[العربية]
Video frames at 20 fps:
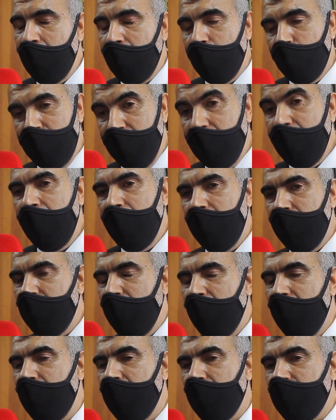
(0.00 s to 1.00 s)
او لقاء
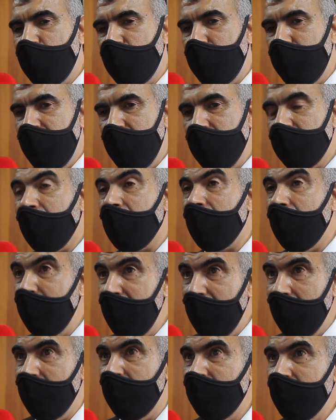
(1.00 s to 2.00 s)
مع جمعيه
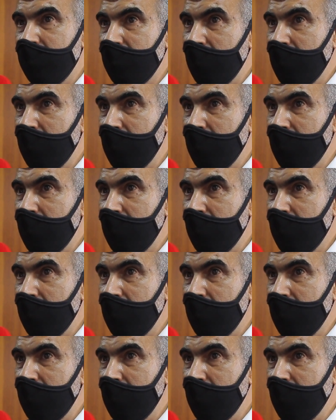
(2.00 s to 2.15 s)
الربيع